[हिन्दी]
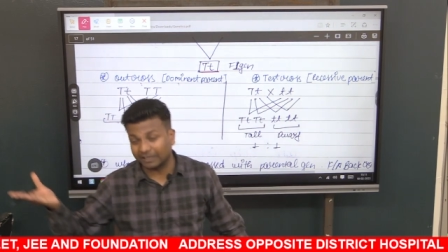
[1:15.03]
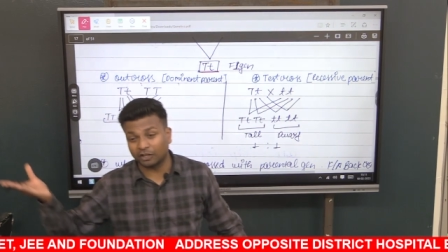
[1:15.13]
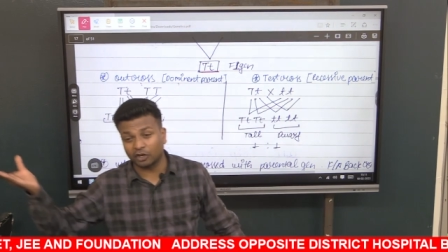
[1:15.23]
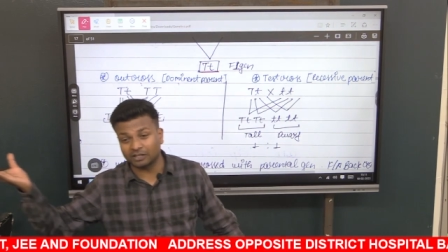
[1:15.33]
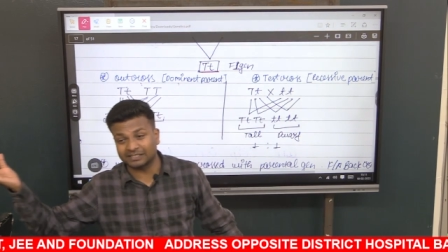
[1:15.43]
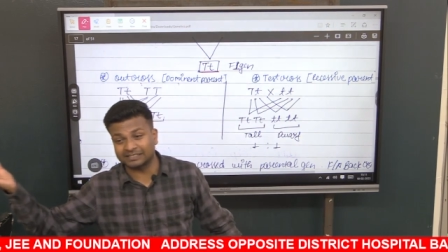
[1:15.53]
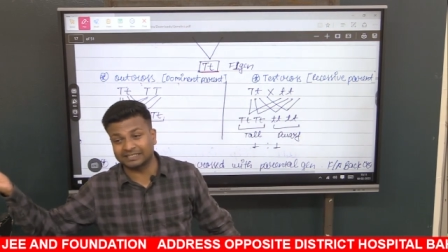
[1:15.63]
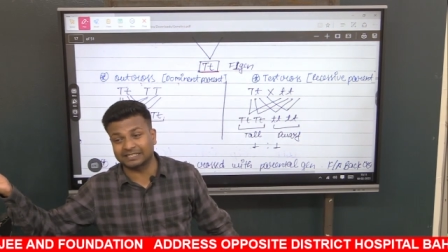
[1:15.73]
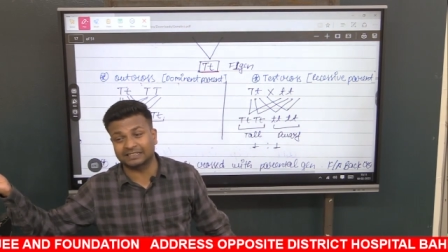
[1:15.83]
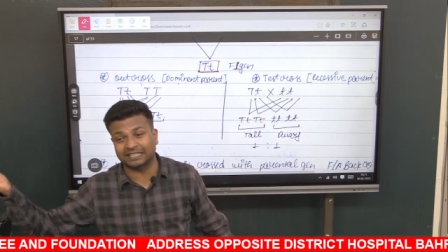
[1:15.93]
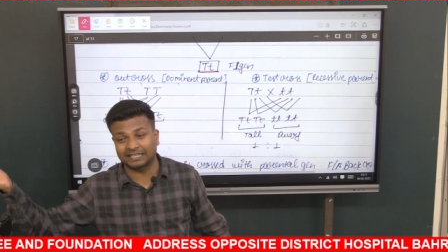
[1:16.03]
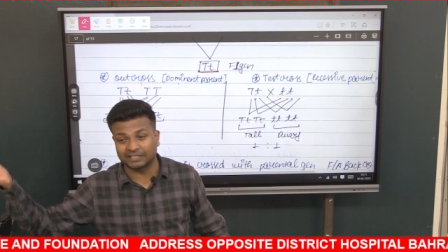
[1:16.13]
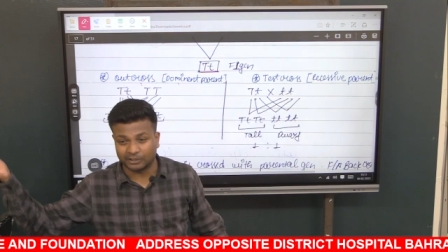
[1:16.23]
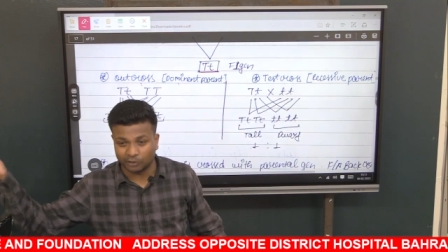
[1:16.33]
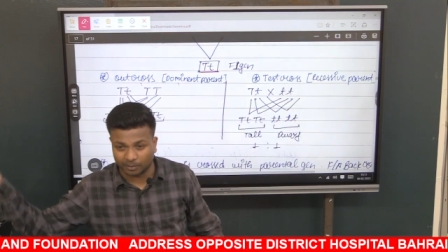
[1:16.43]
क्रॉस किसके साथ कराया जाए
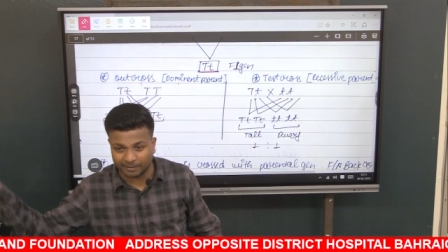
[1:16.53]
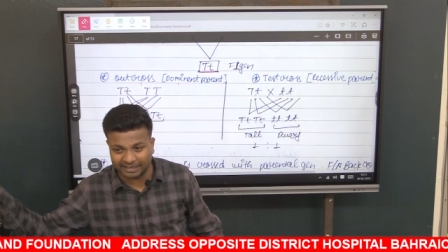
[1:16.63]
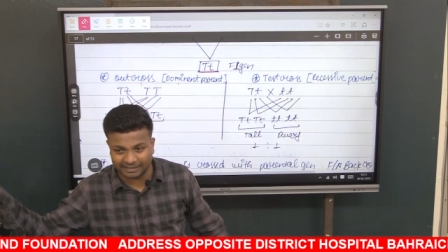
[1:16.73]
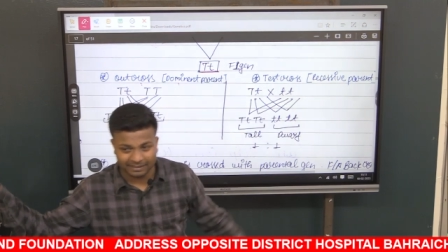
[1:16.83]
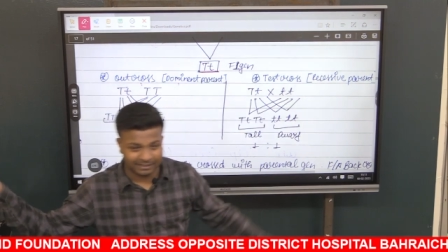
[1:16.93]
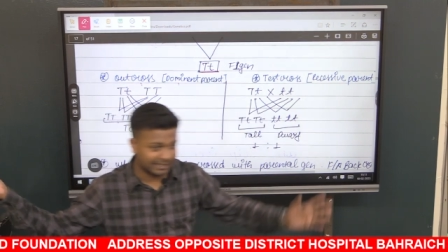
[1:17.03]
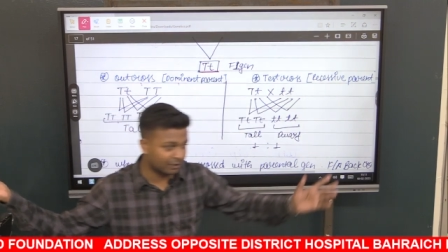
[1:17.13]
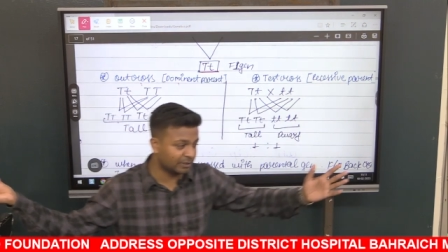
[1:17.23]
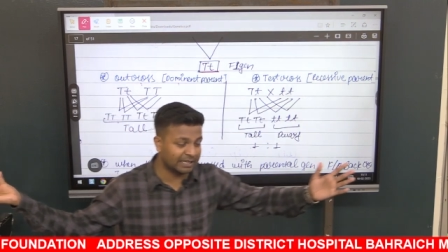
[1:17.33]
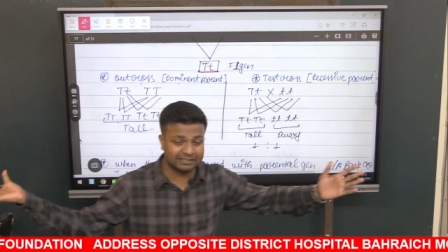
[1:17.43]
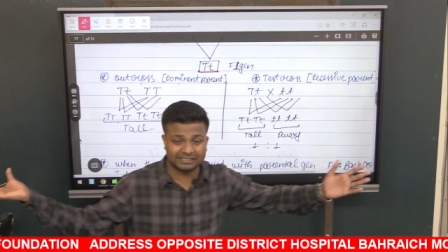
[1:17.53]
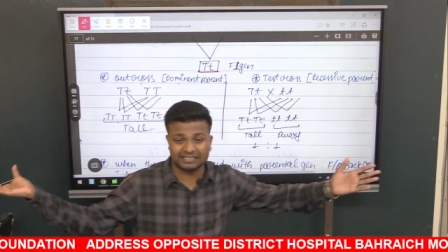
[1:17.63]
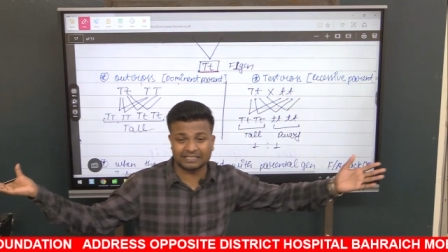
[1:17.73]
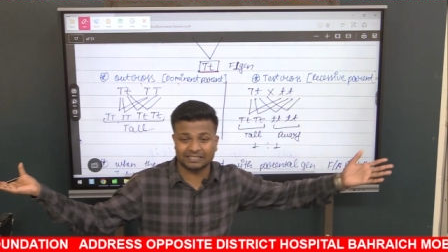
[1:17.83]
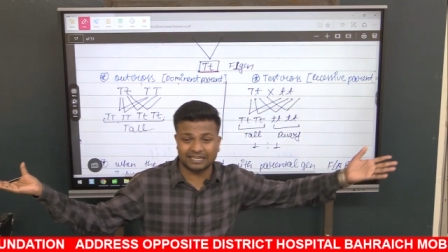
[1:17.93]
डोमिनेंट या तो क्या किसके
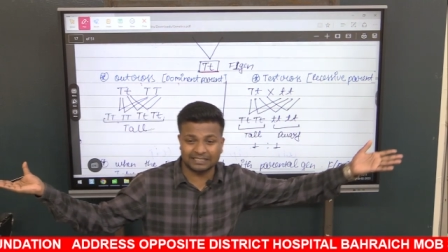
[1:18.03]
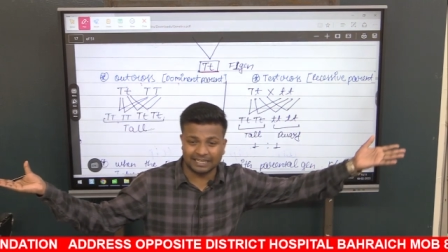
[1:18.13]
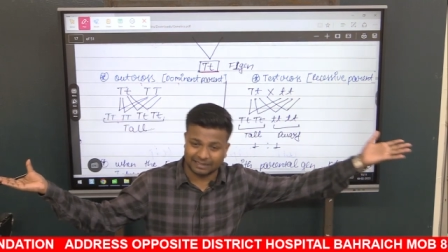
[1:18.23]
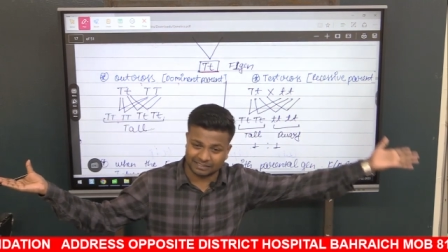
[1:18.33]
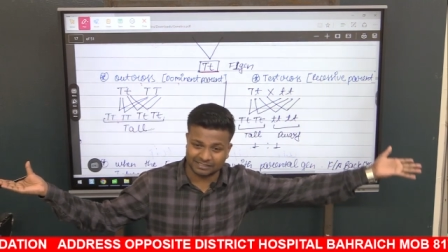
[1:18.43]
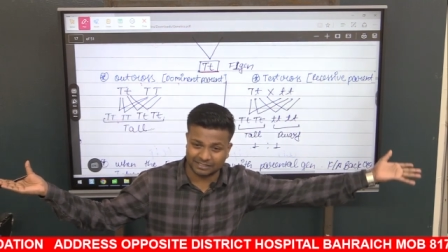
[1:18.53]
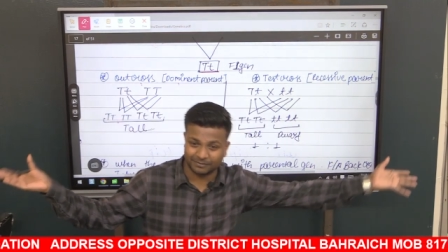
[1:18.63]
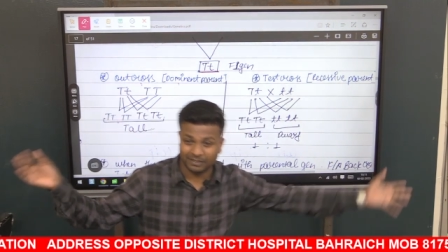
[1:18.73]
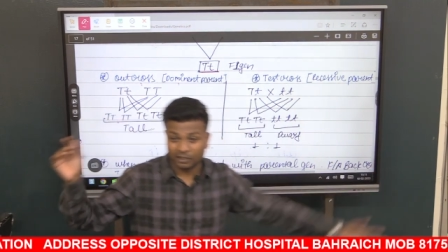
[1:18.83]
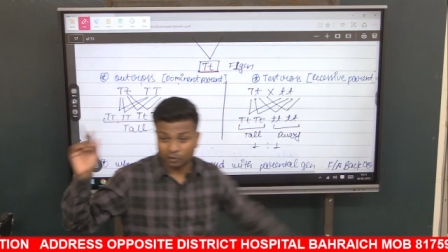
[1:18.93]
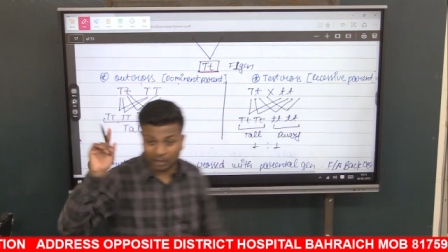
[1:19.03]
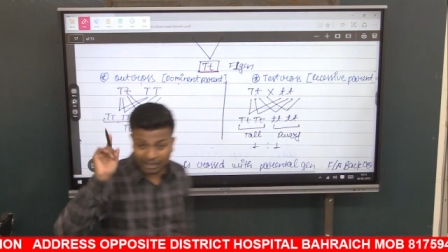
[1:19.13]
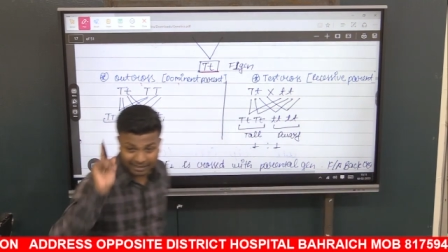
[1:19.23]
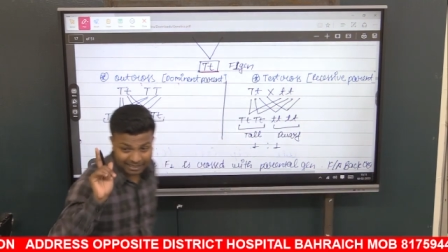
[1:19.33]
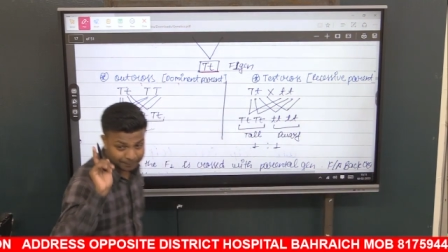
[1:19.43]
साथ कराया जाए रेसेसिव तो
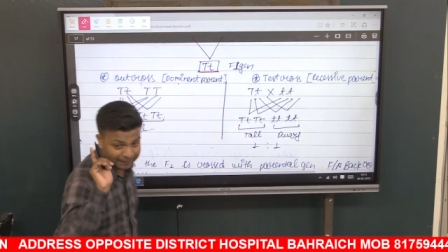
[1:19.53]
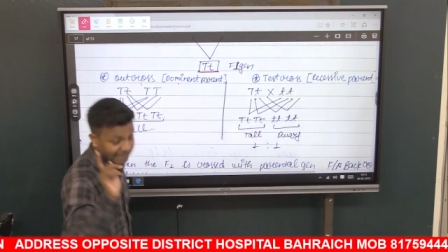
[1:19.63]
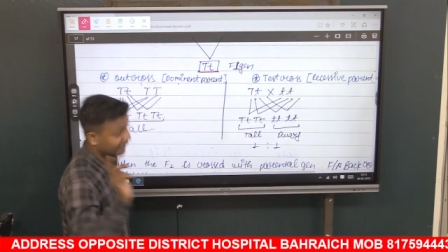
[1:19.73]
अगर मैं